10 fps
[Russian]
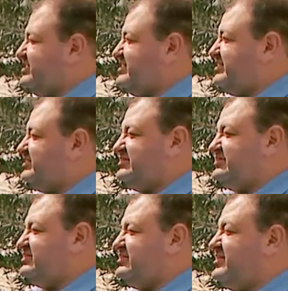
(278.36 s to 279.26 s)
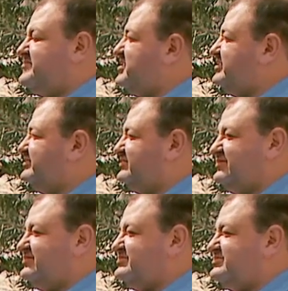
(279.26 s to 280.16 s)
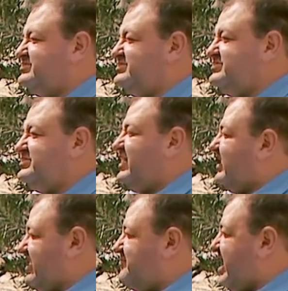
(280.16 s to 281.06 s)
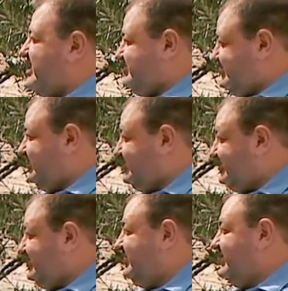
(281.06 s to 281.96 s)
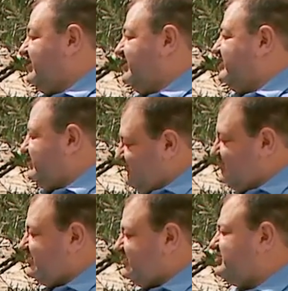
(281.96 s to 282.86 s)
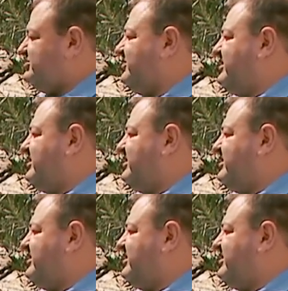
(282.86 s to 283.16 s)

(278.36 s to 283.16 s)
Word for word: даже есть и элементы и романтики, э, но эта